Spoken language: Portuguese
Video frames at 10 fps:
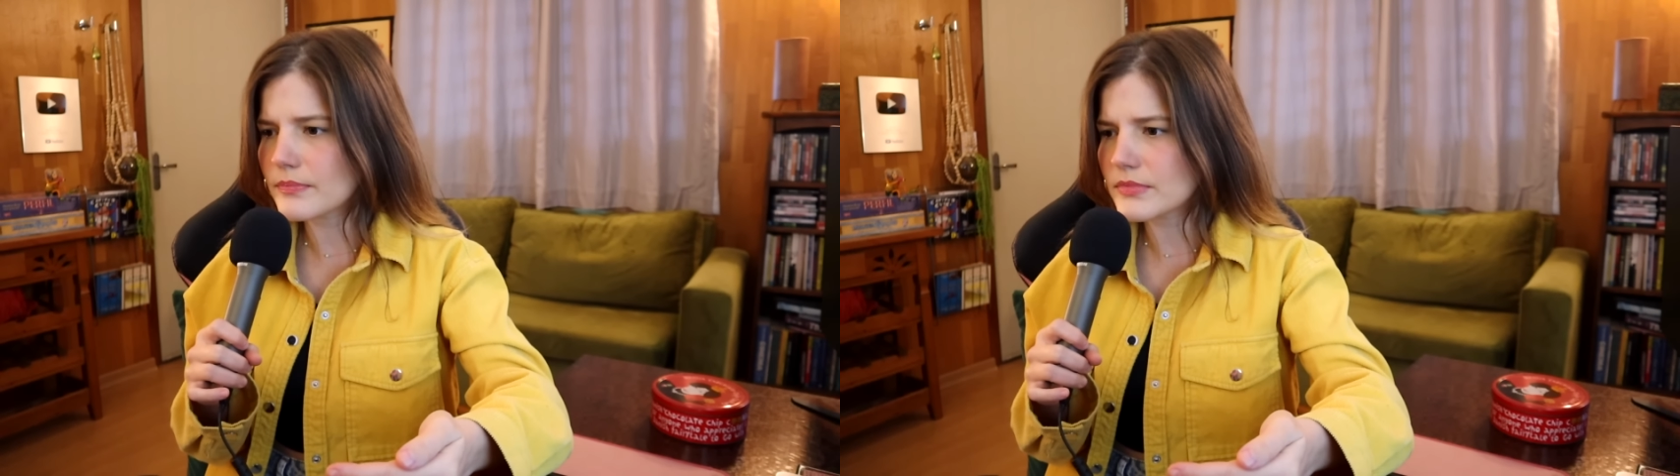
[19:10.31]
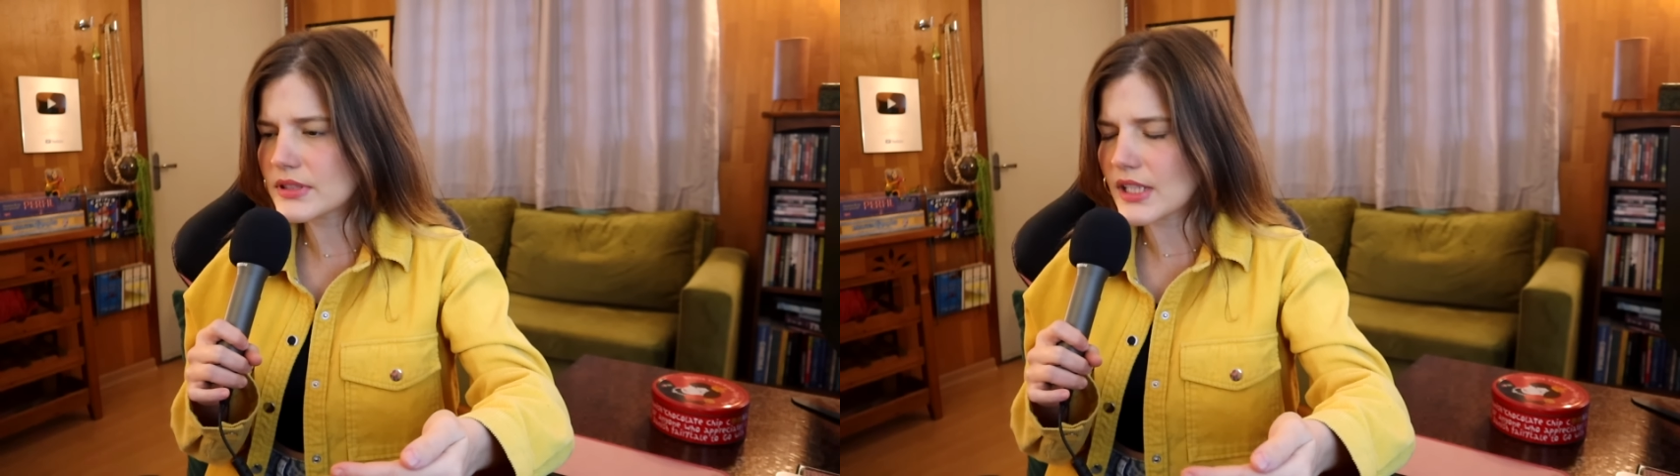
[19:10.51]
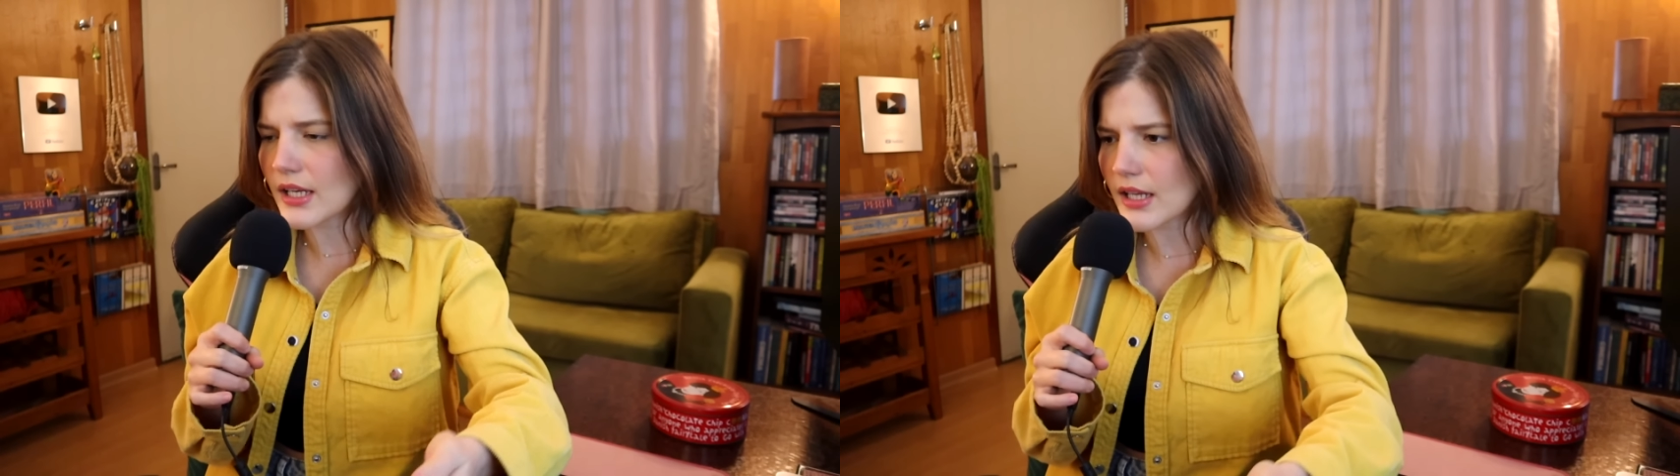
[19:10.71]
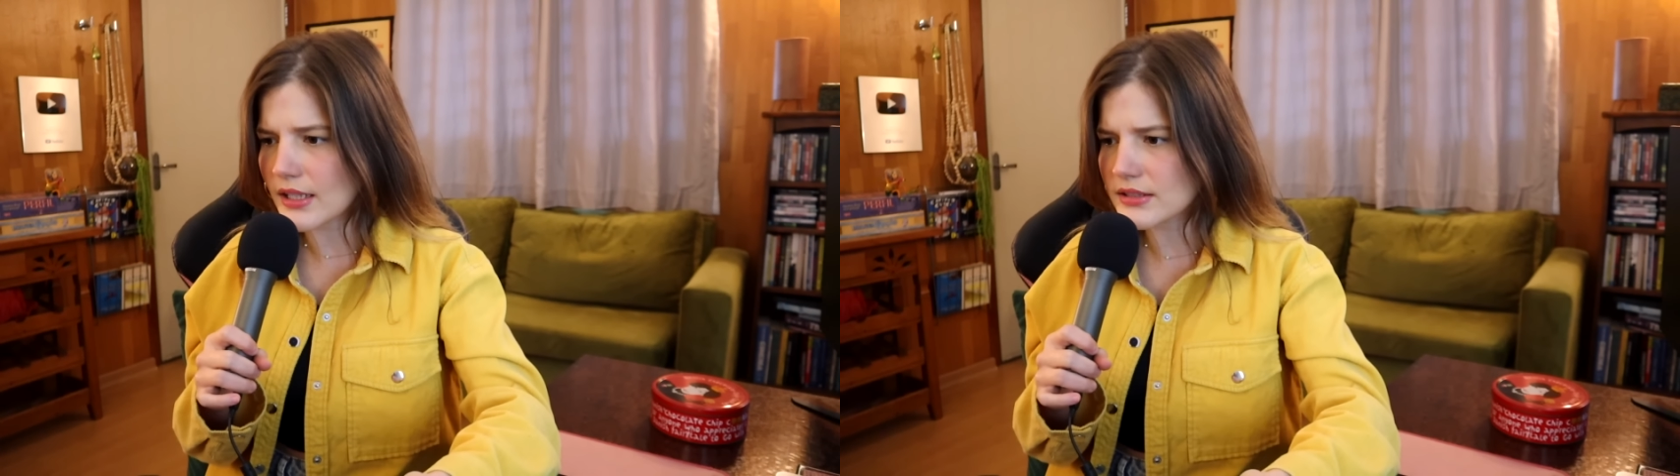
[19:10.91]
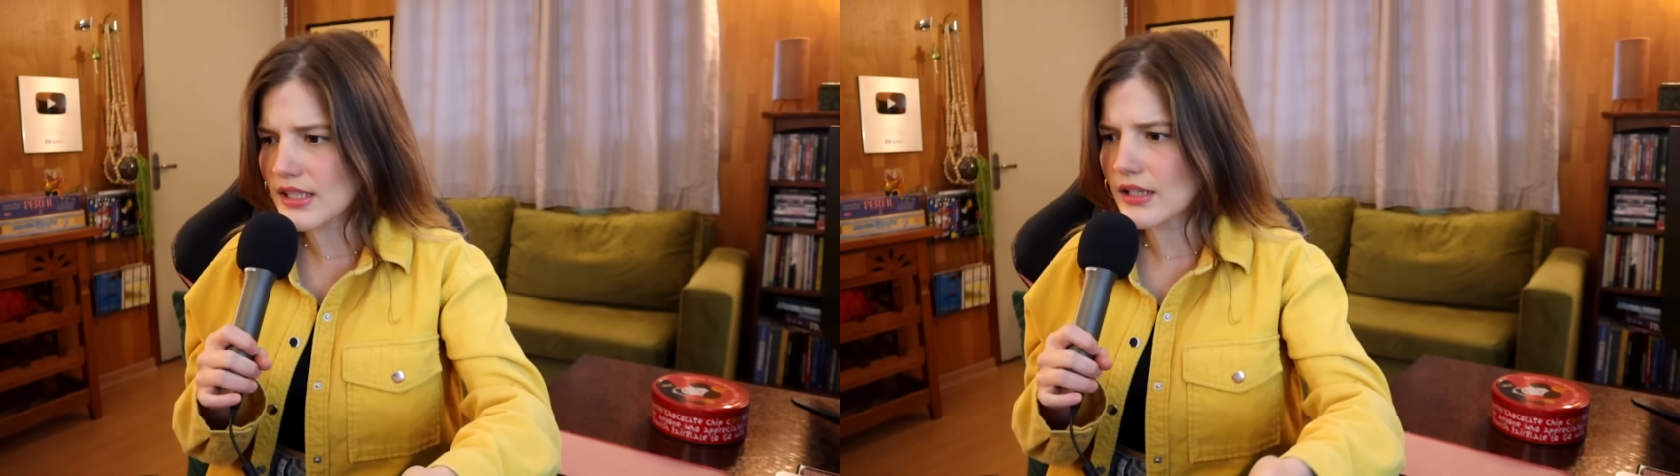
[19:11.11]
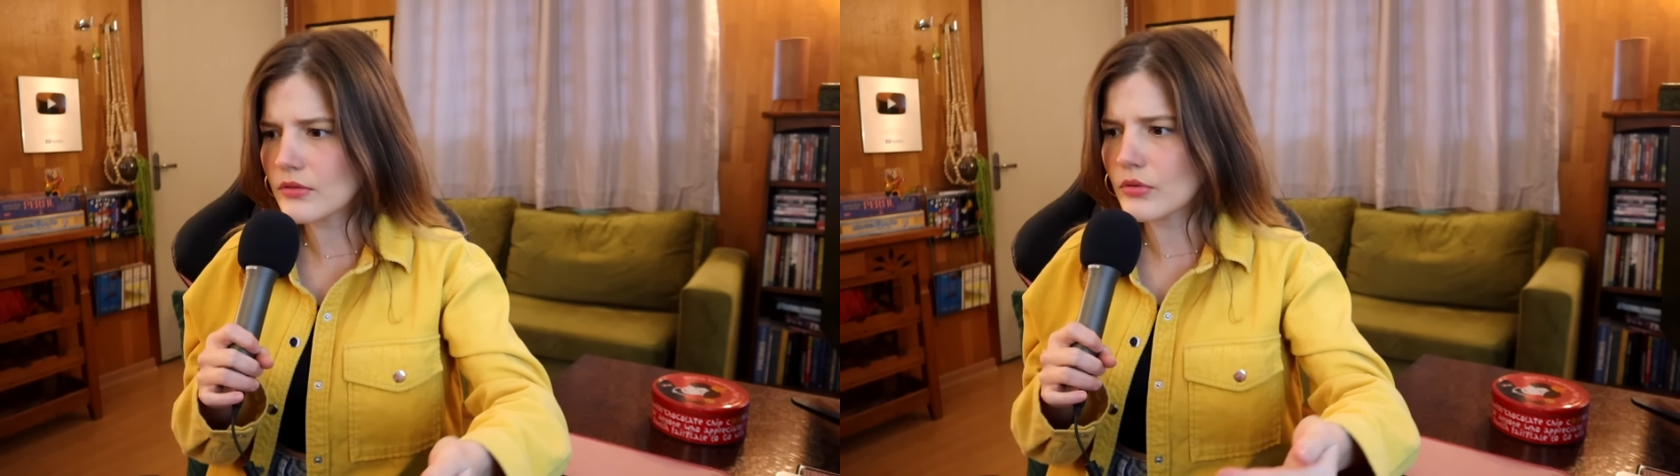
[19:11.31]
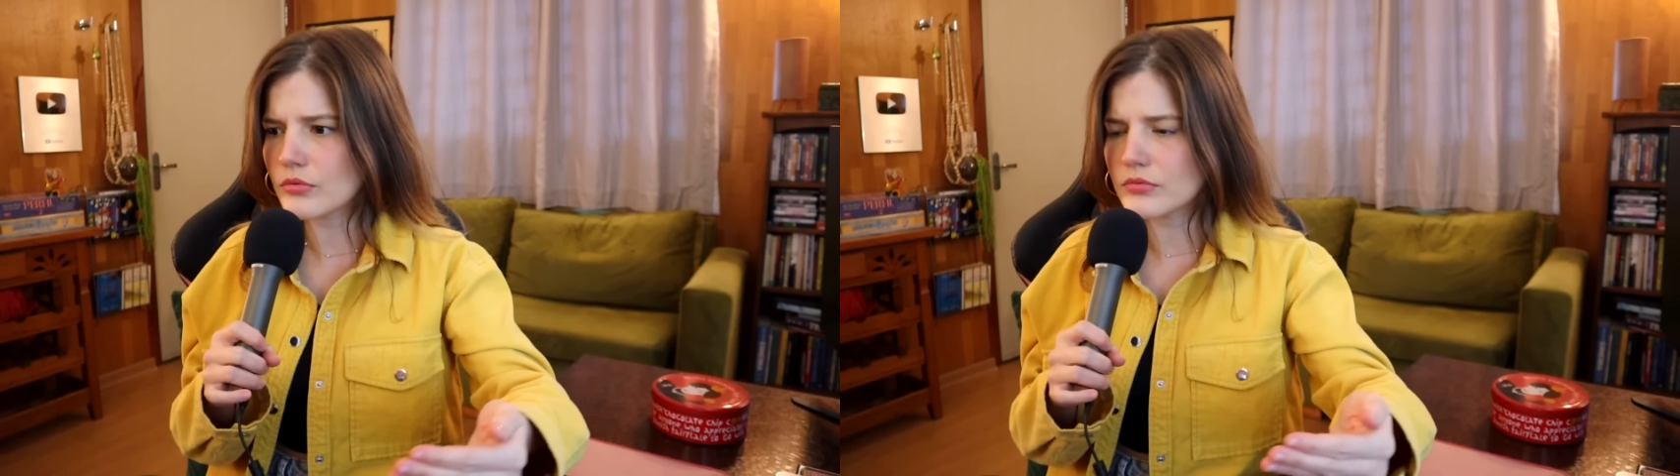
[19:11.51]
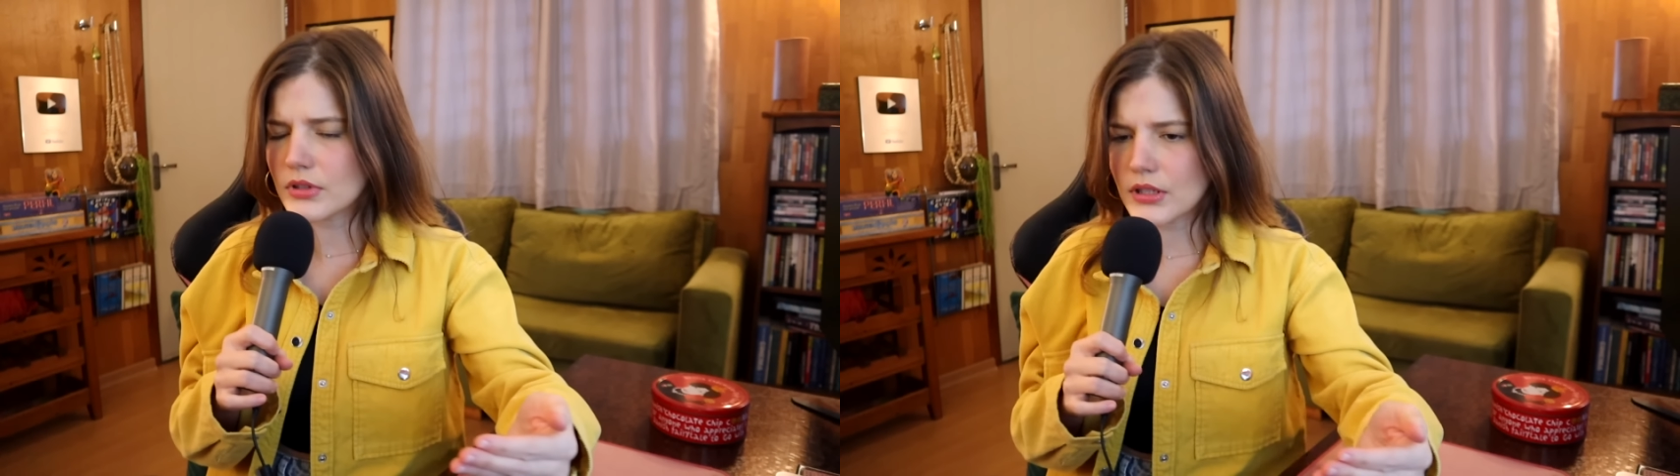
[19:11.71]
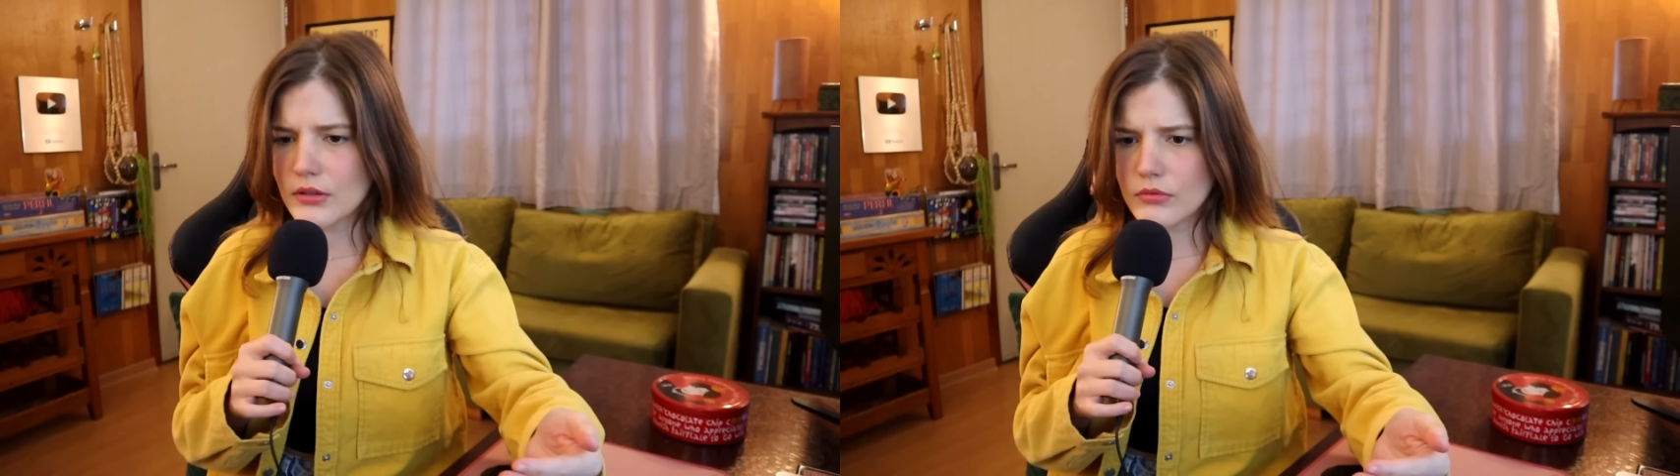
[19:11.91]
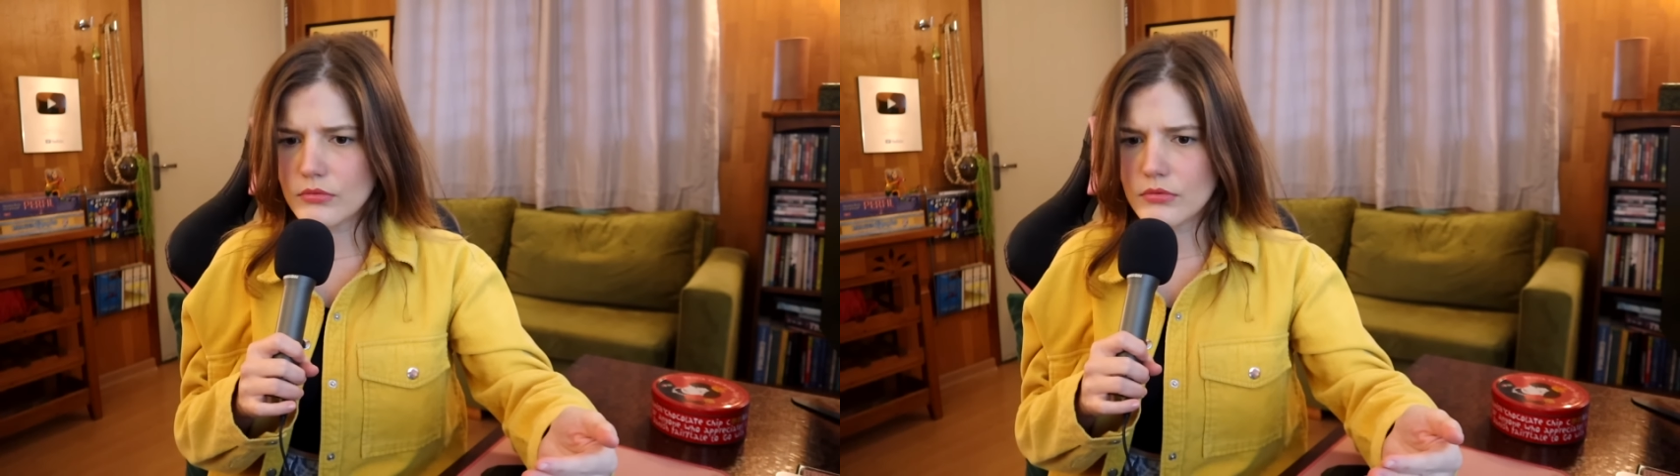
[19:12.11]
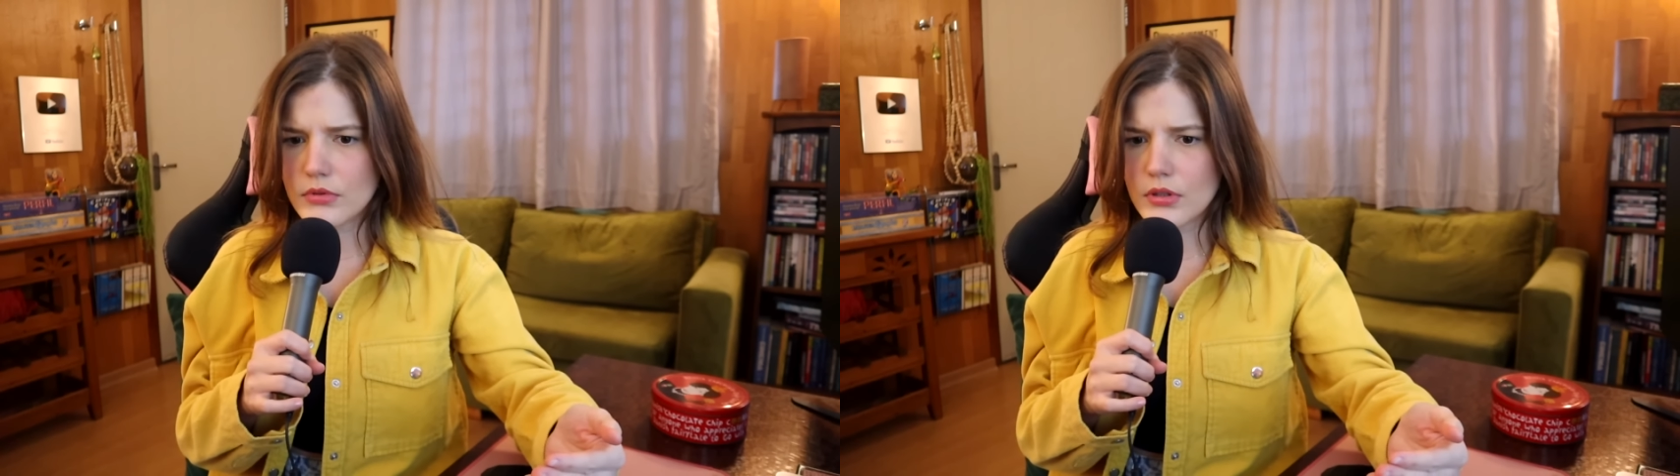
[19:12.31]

ser engraçado ou não.